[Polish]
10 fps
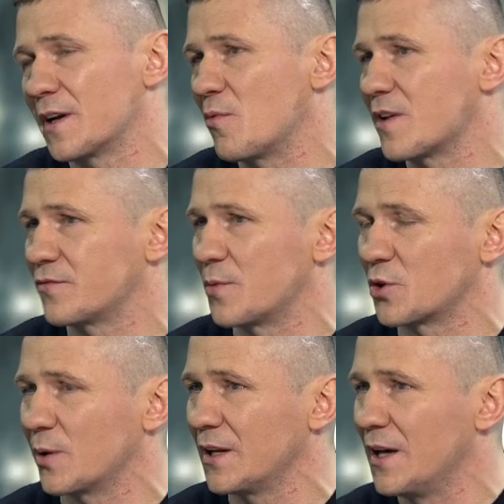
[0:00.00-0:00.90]
Ja mówię swój
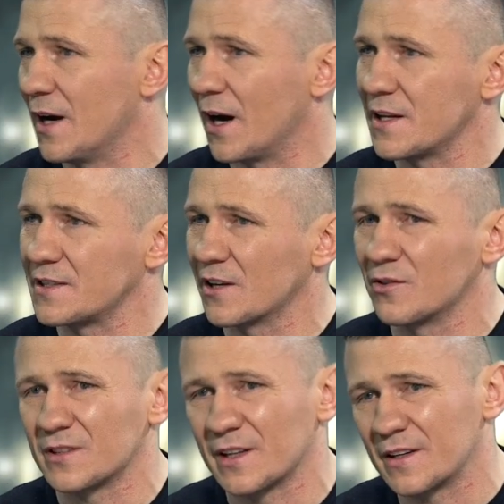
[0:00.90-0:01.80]
przykład, ale z
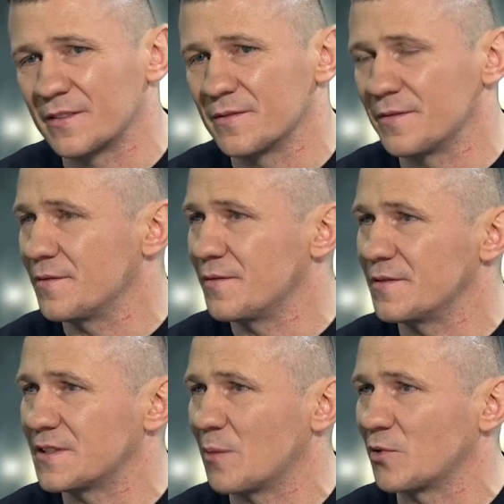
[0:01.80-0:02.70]
tego, co tak y,
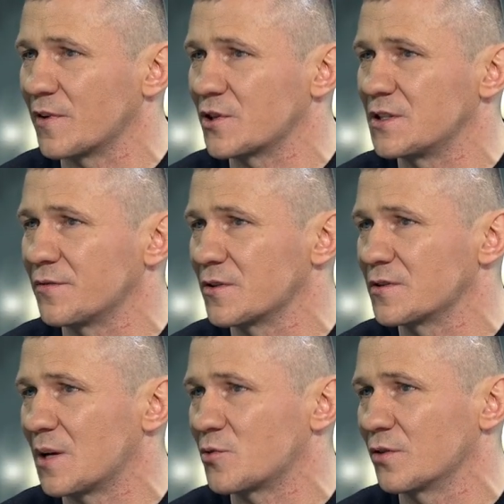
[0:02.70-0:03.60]
znam towarzystwo,
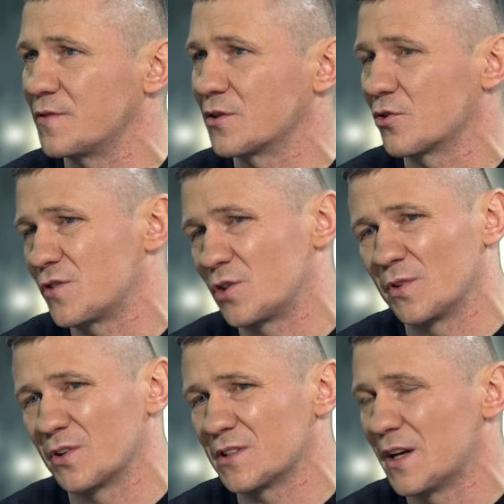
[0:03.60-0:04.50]
znam środowisko, oczywiście
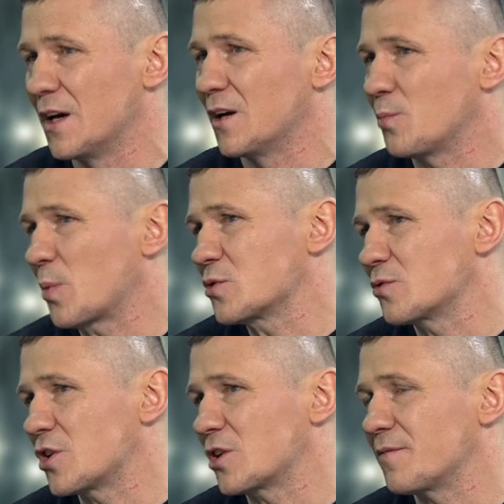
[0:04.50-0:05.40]
mówię, to jest po
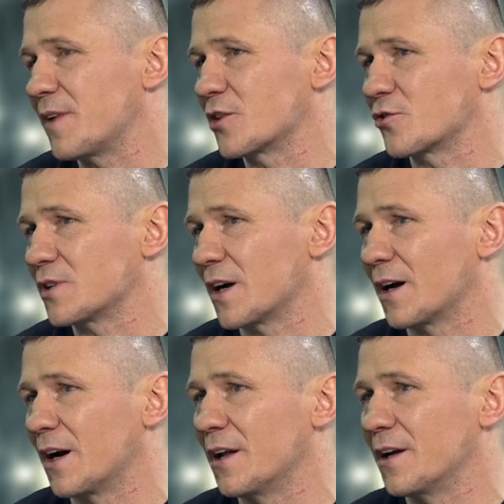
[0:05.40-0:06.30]
prostu gdzieś tam większość,
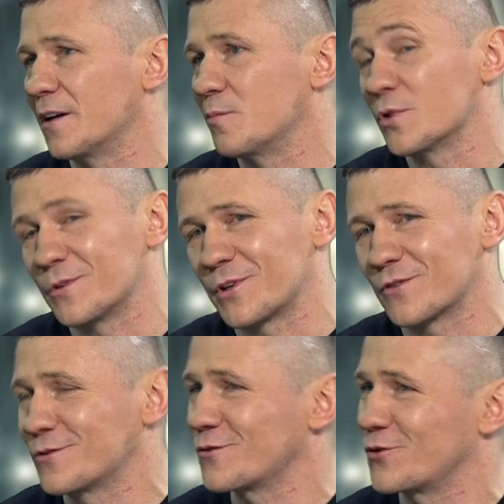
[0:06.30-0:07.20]
tak, ale, bo są
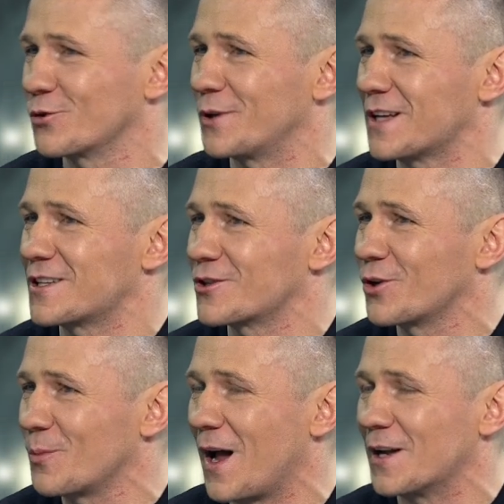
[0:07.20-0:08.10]
też wśród nas też
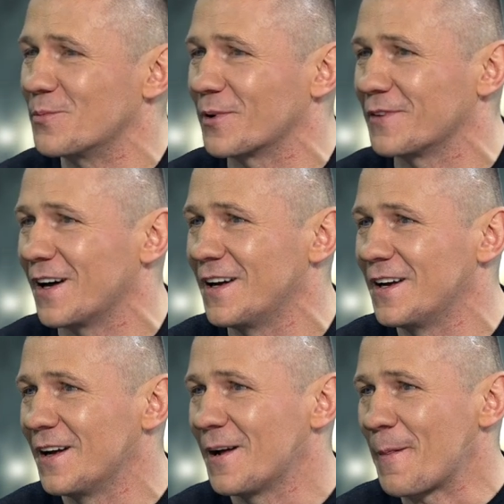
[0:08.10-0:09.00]
normalni, prawda?
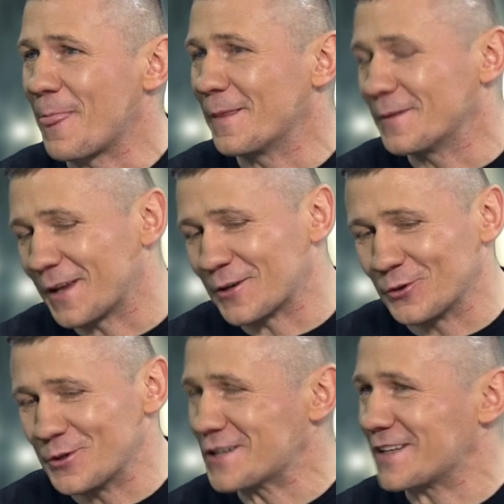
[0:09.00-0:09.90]
Y, także
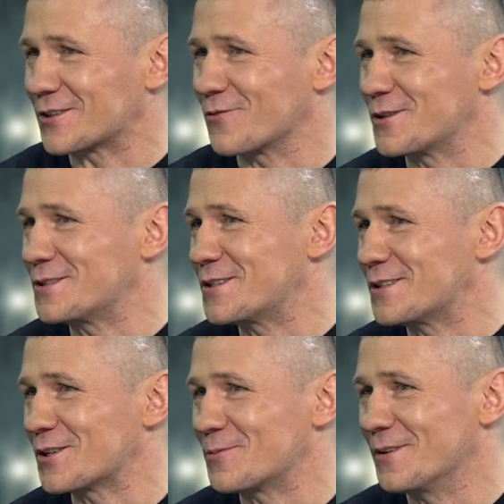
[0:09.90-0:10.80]
to nie jest tak, że wszyscy
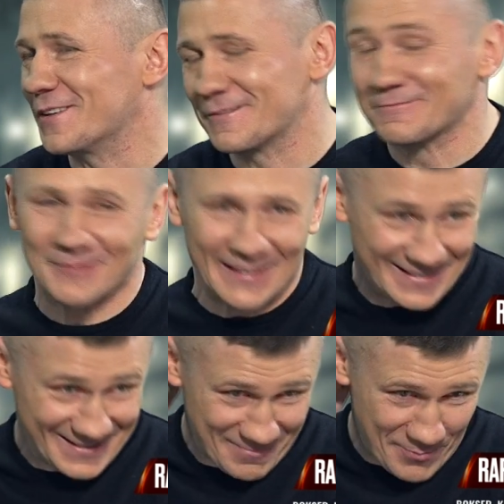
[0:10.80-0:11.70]
jesteśmy
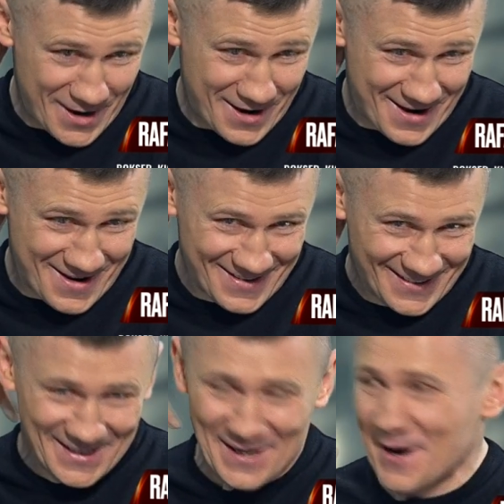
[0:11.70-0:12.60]
i
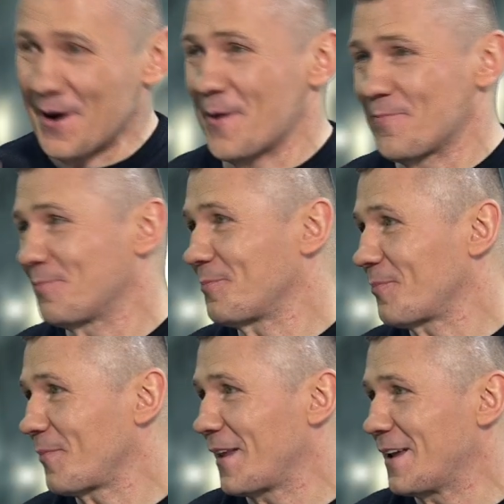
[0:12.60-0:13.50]
Nie no,
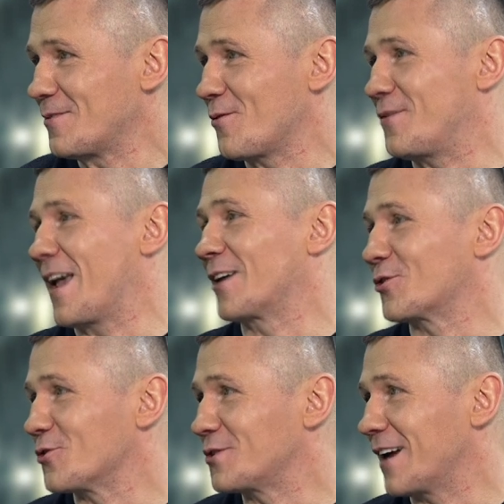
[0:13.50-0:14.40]
większość jest normalna.
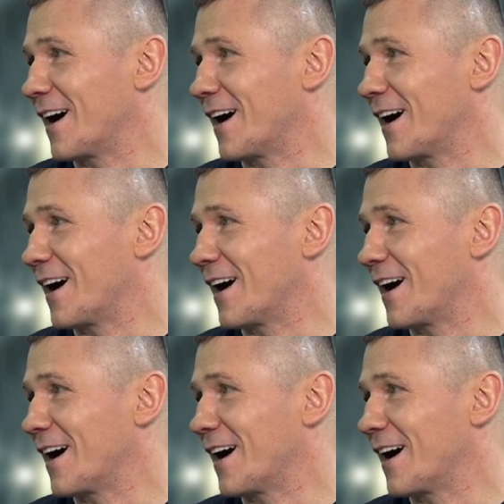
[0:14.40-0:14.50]
Większość, tak.